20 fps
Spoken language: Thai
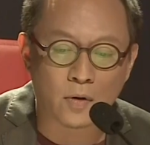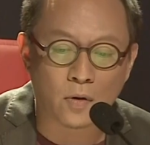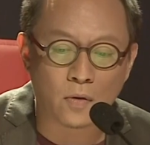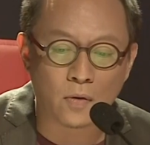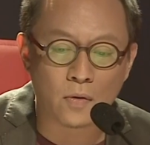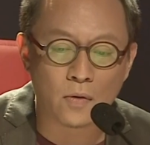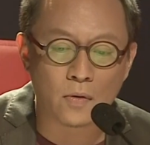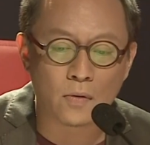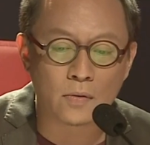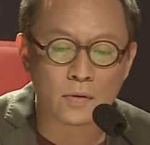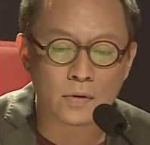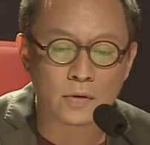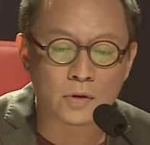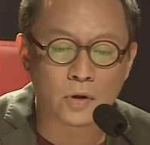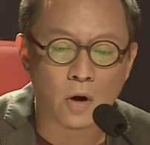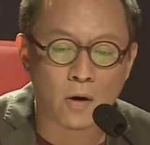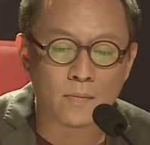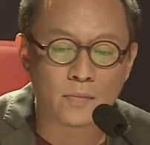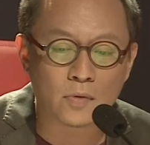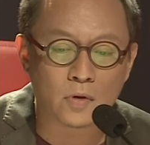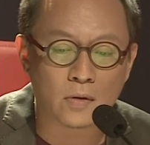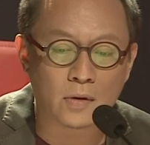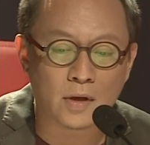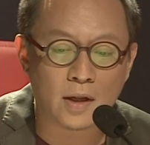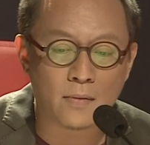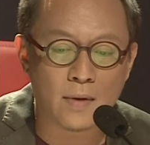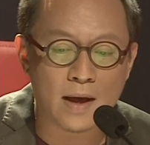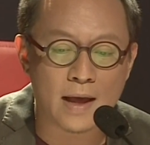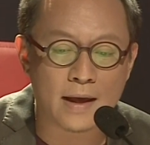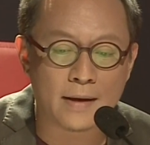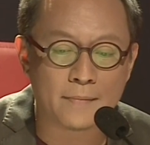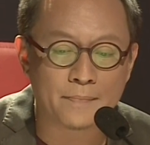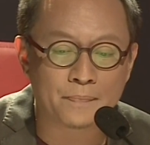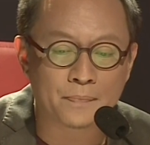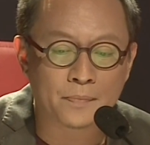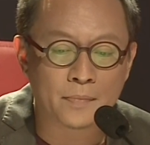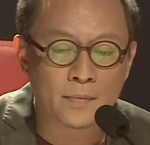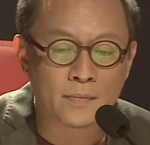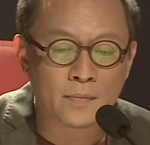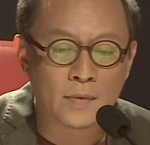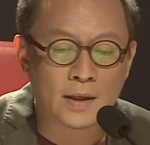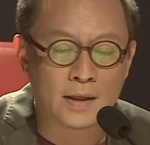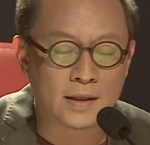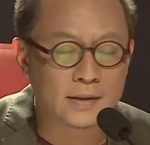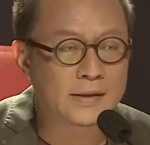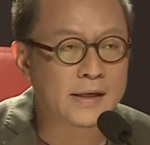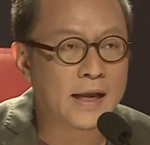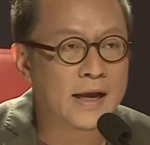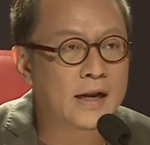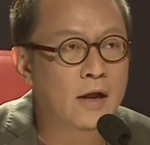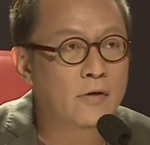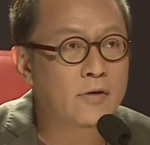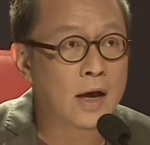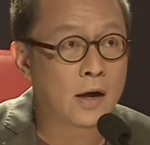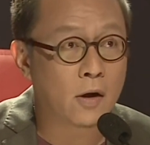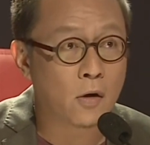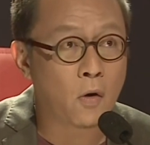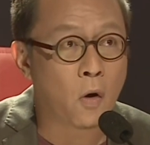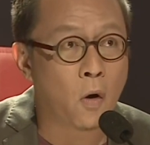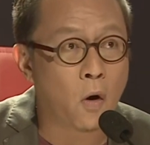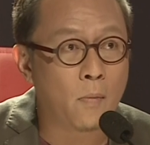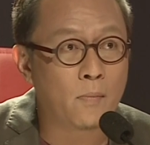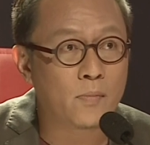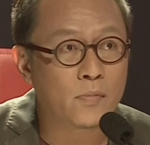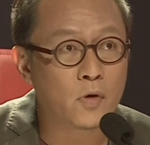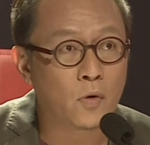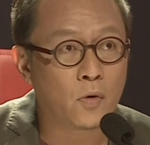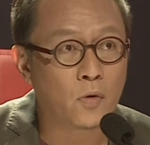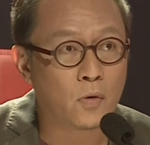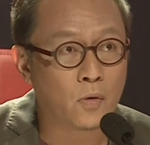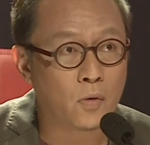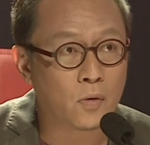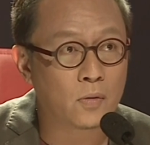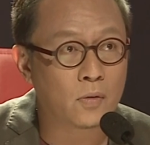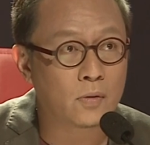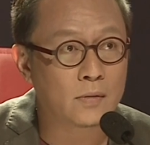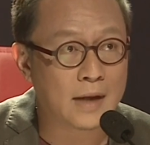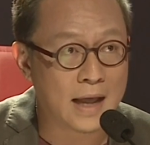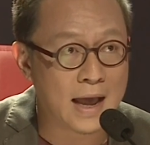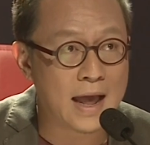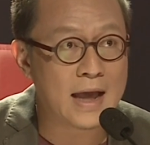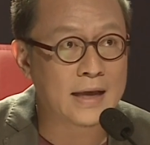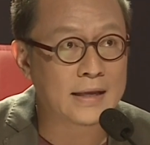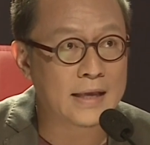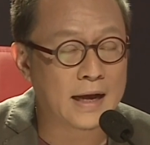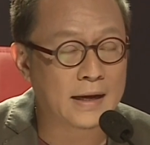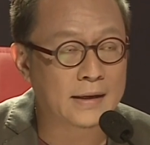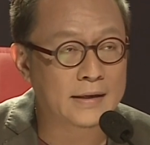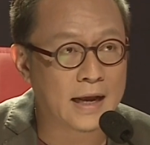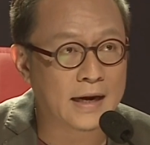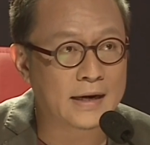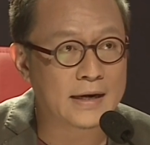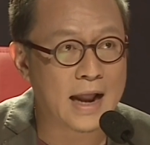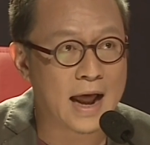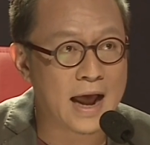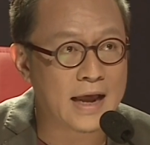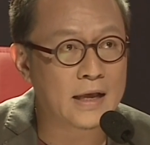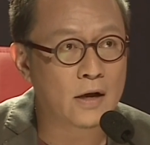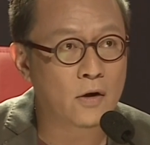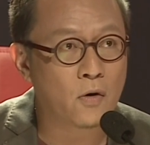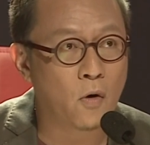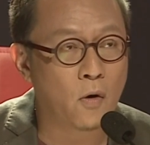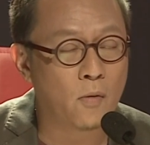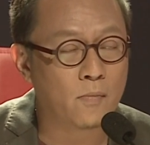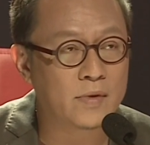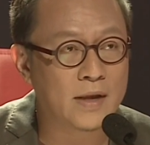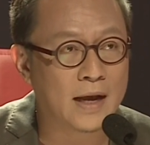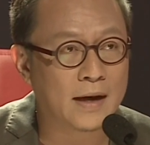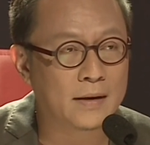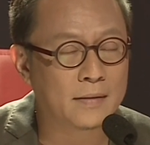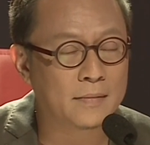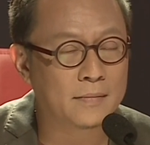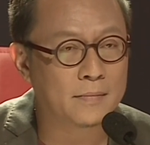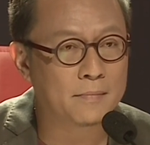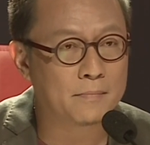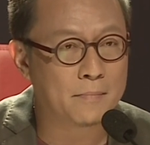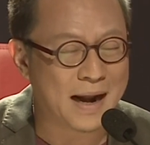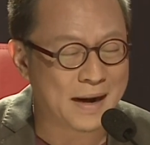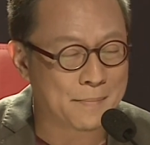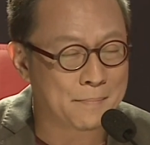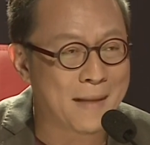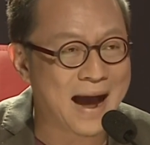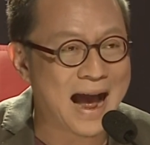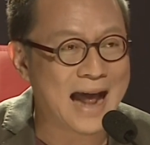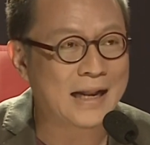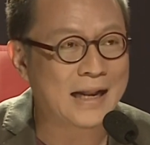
ครูชมตรงที่ว่าคือเสียงเรายังคมอยู่นะฮะยังยังหนายังคมยังบาดบาด